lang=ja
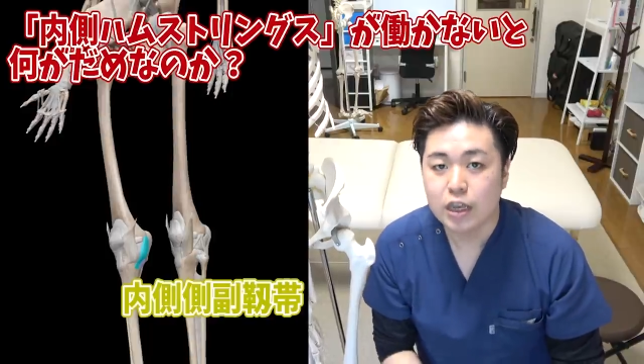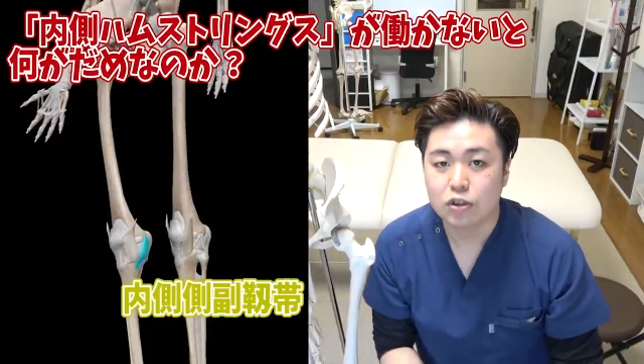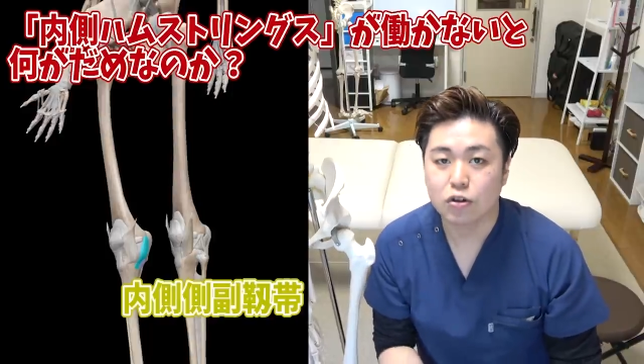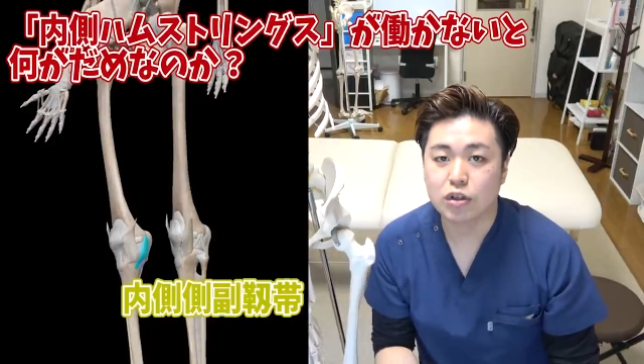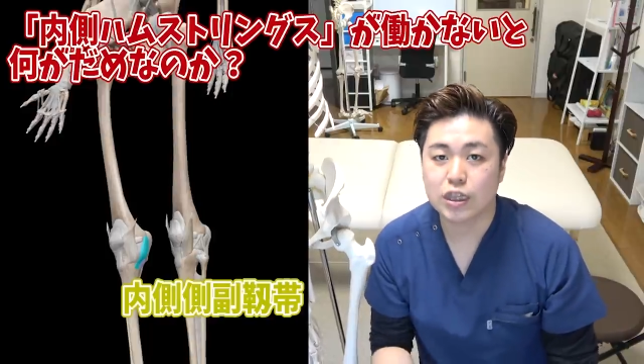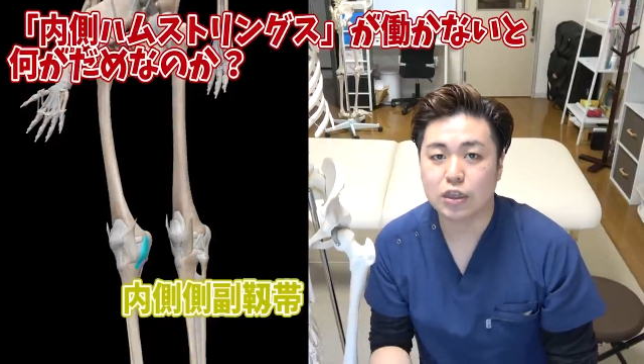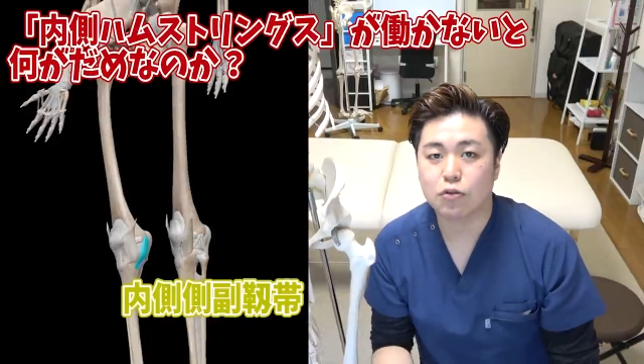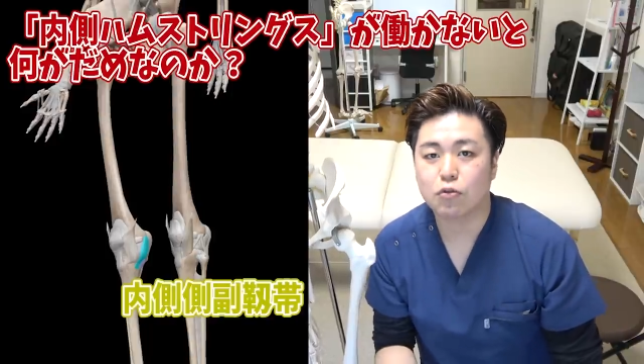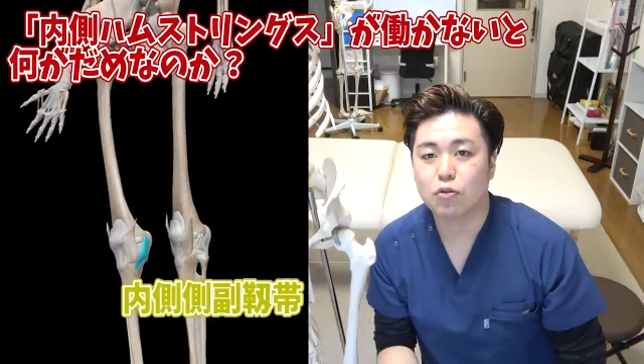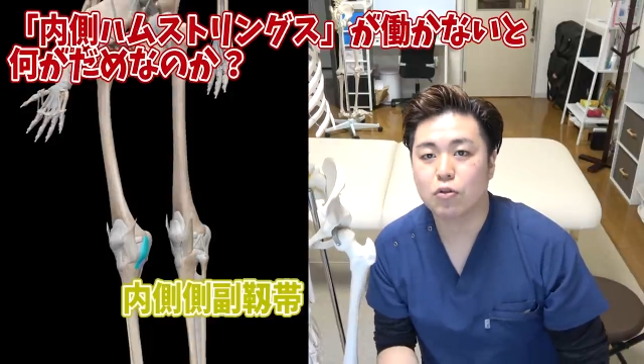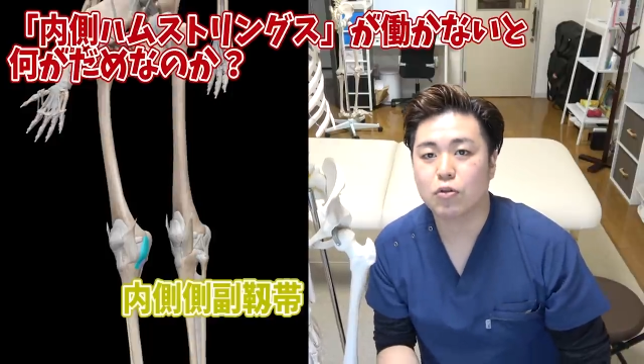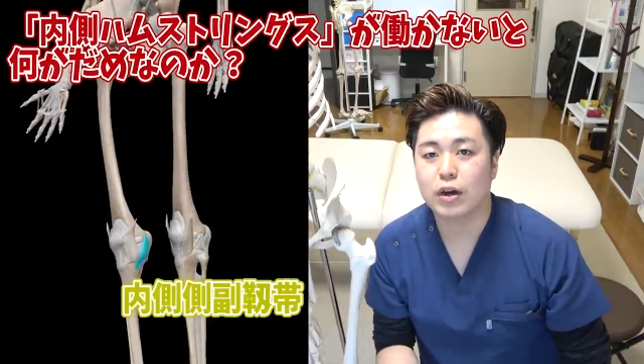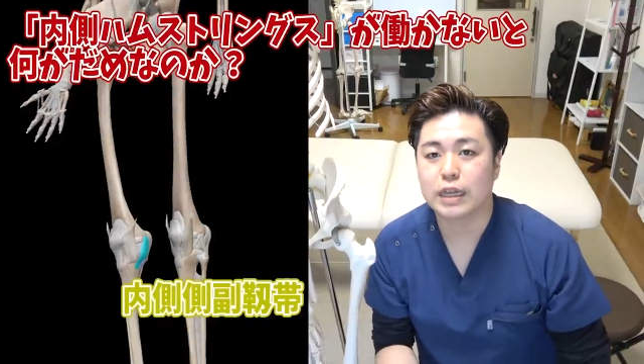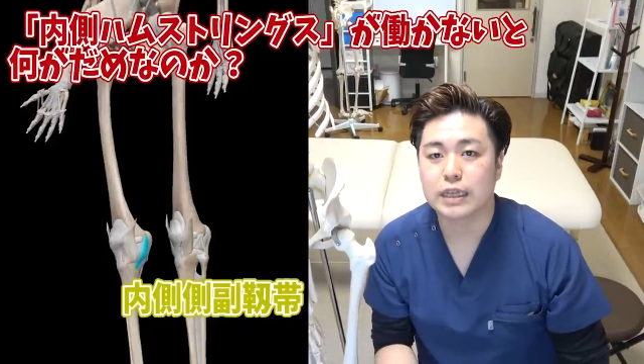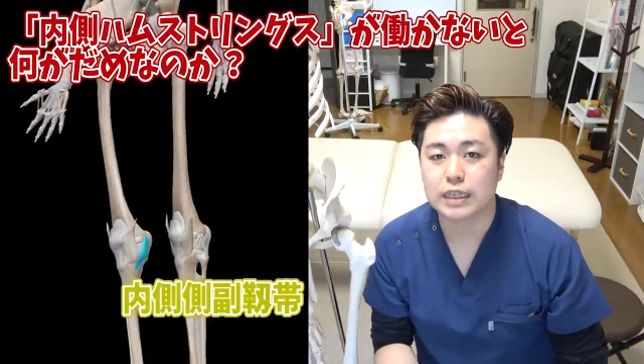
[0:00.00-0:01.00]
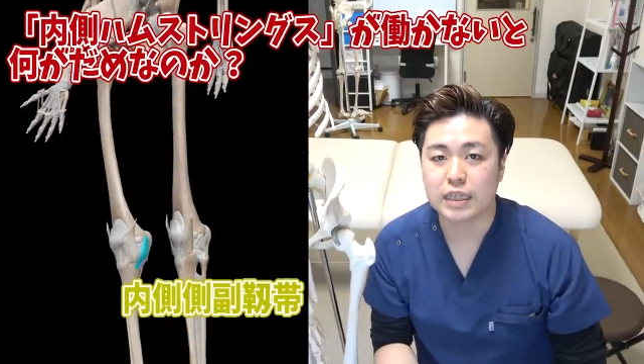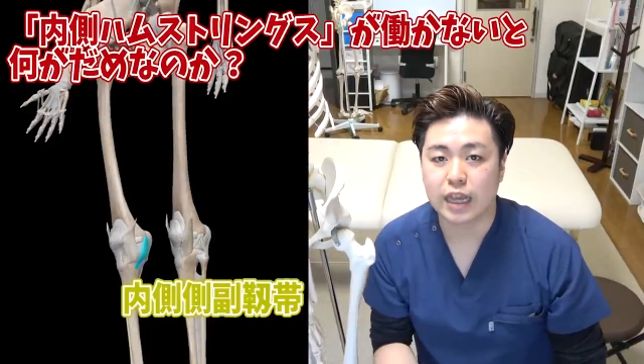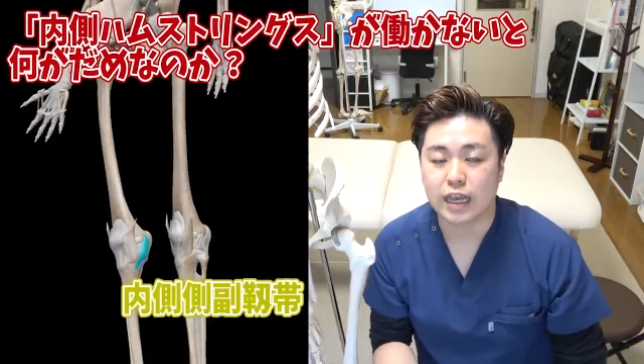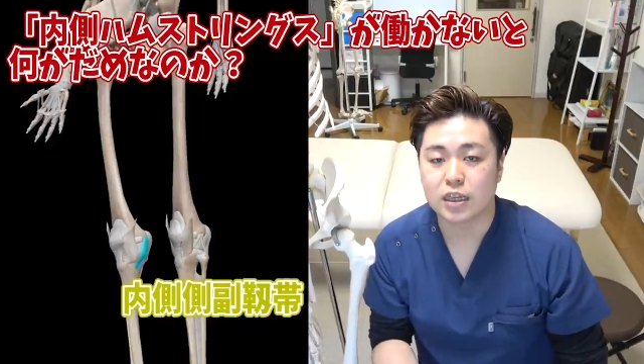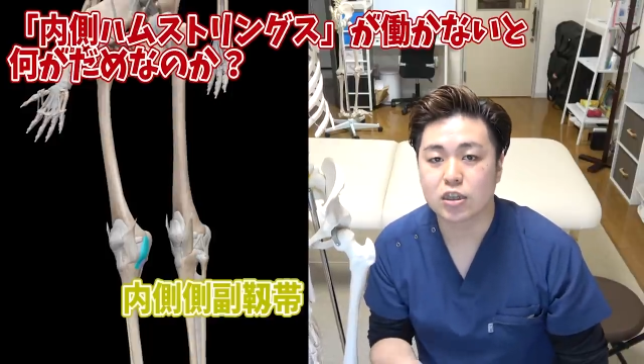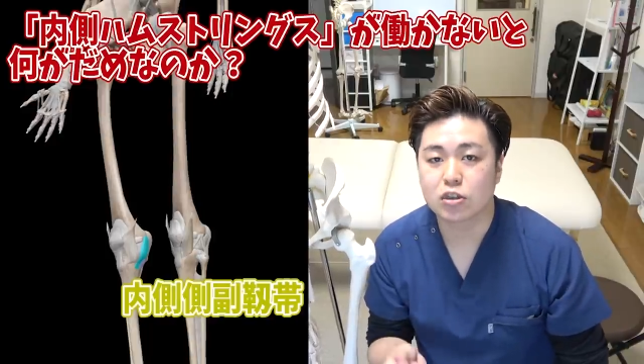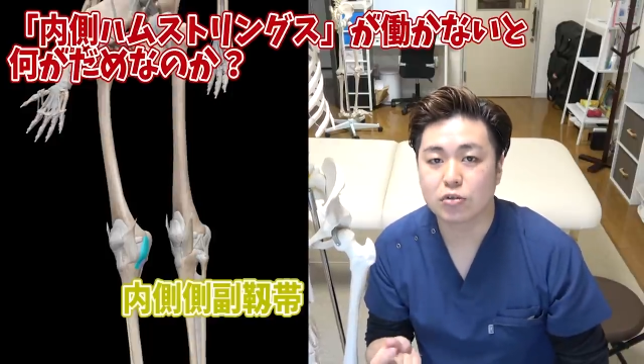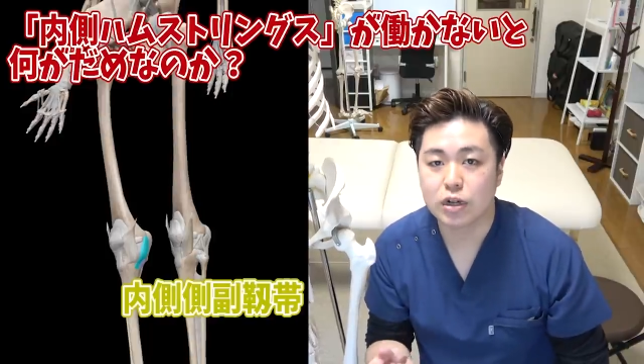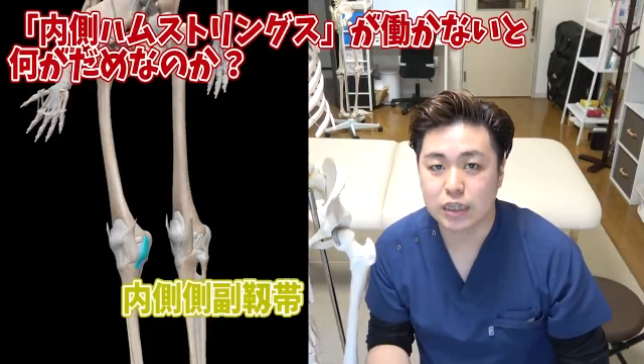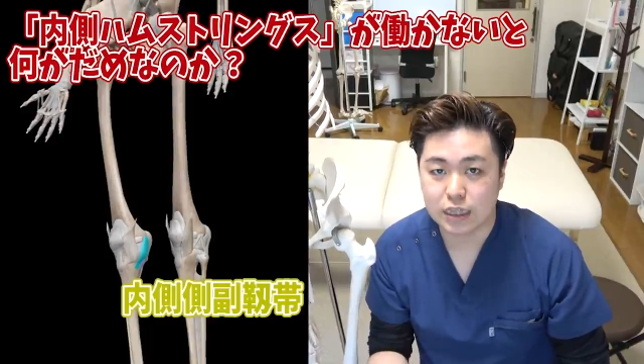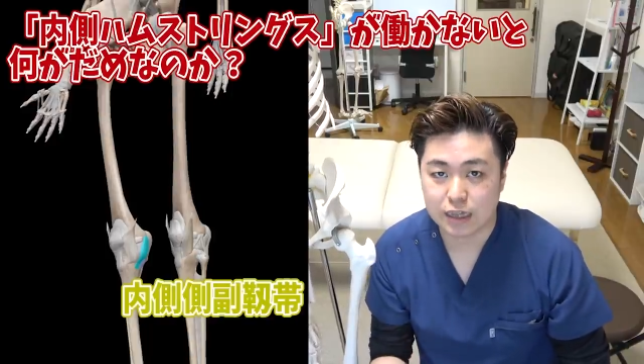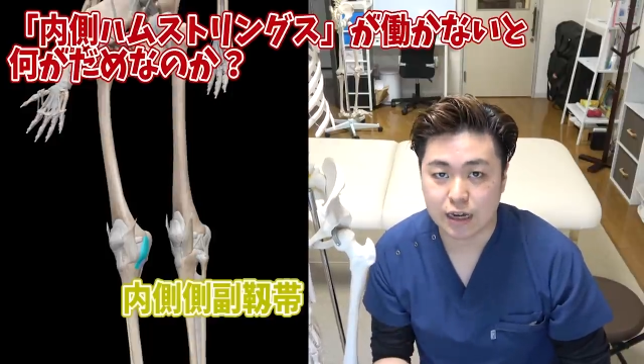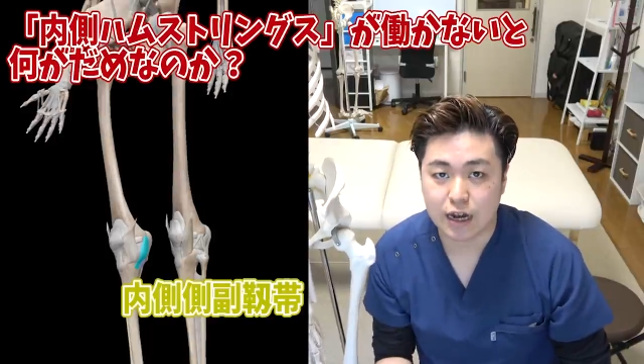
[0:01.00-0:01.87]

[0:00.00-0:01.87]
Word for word: そういったところがですねストレス